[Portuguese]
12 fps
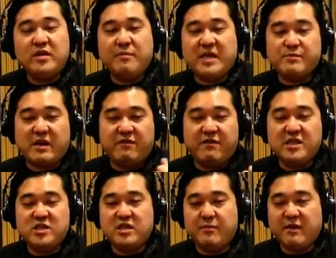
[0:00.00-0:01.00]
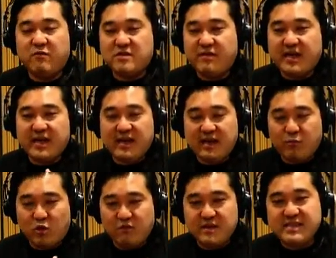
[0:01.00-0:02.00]
mais para frente também você vai querer
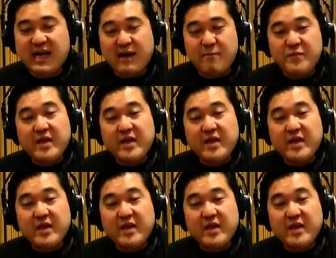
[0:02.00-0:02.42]
improvisar,